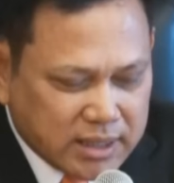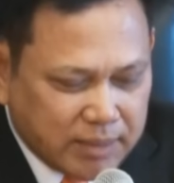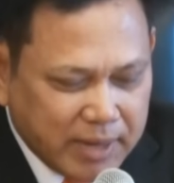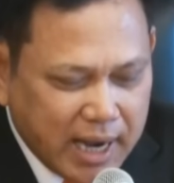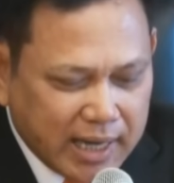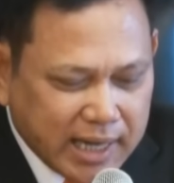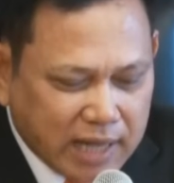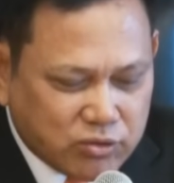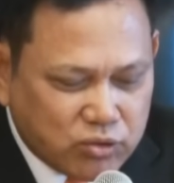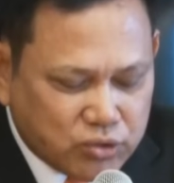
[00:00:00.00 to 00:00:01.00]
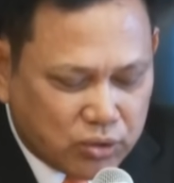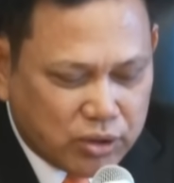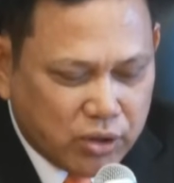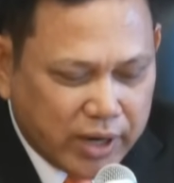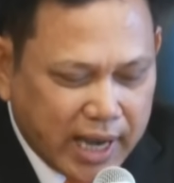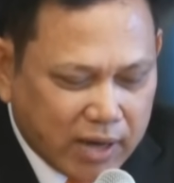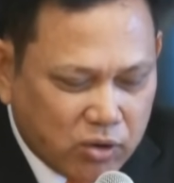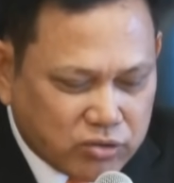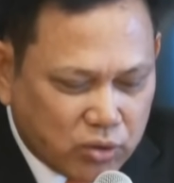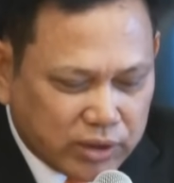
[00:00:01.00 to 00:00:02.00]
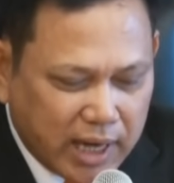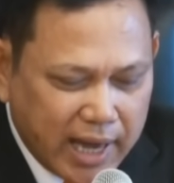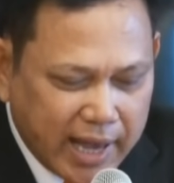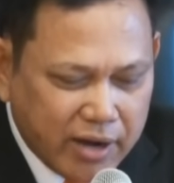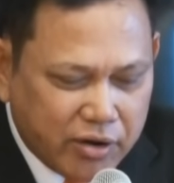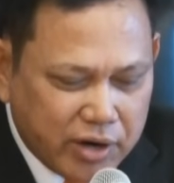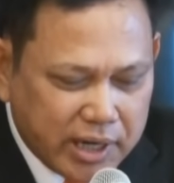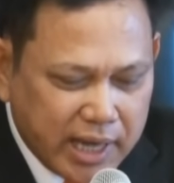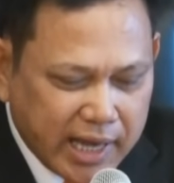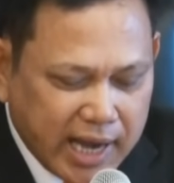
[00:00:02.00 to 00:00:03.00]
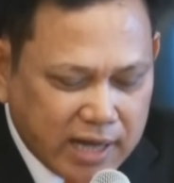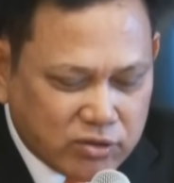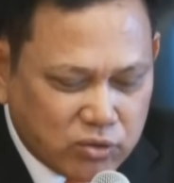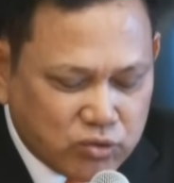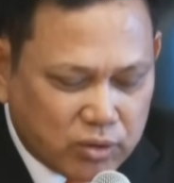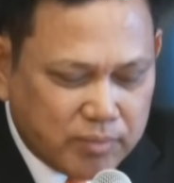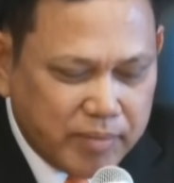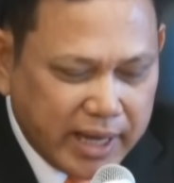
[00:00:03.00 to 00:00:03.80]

สำนักงงานในการสูงสุดโดยงานโฆษกแถลงกรณีไอการสูงสุด